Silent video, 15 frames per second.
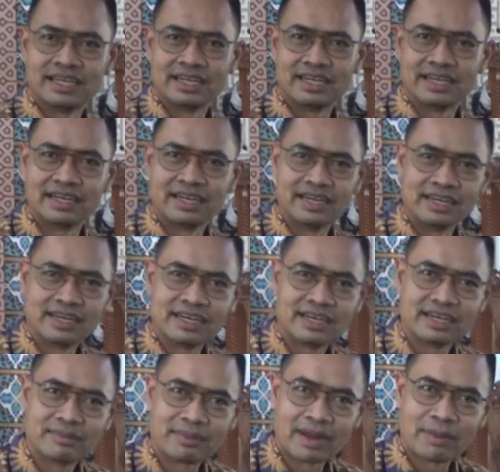eh,
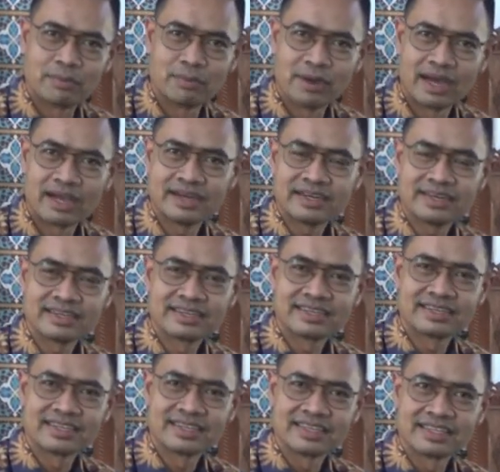pelabuhan
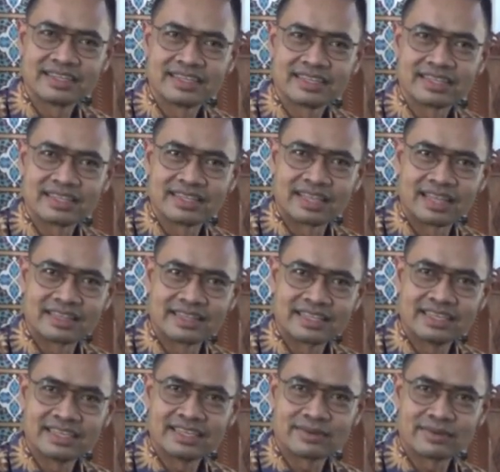
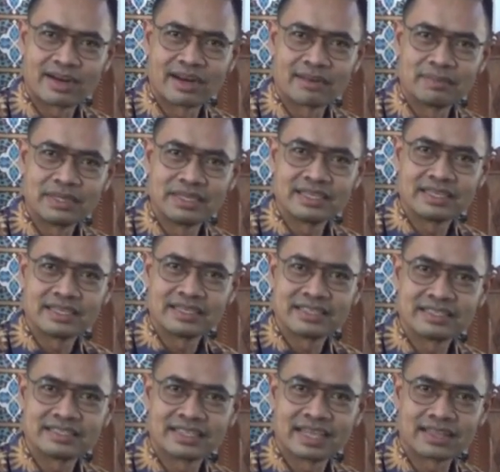nanti kurang lebih
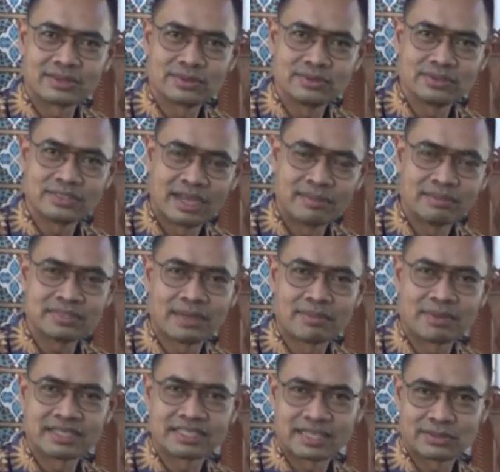satu jam
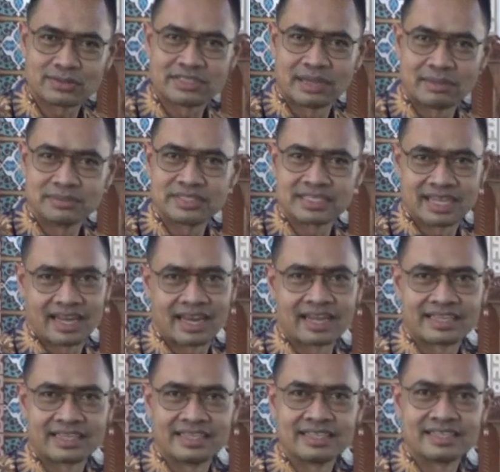sampai satu jam setengah
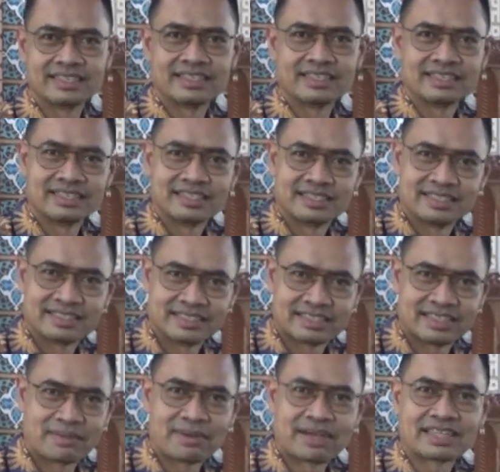lagi.
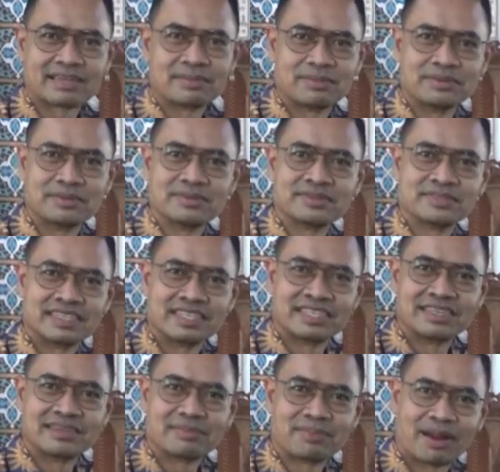Sampai ketemu
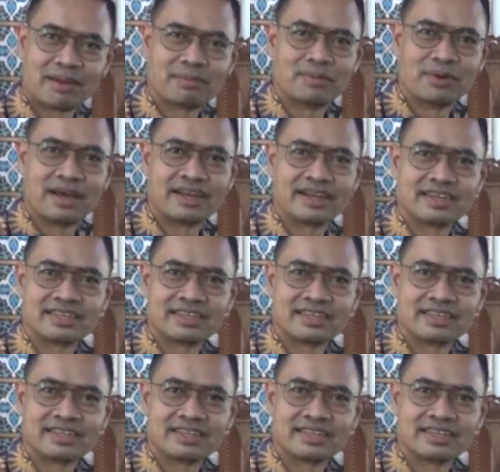di pelabuhan.